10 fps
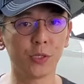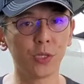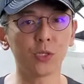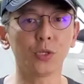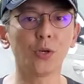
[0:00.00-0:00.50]

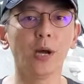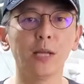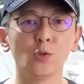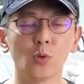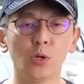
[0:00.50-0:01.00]
其实有
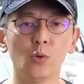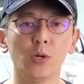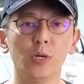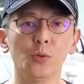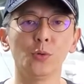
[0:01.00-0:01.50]
安装
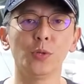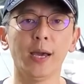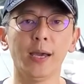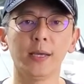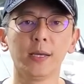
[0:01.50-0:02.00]
过很多
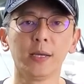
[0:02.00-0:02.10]
台，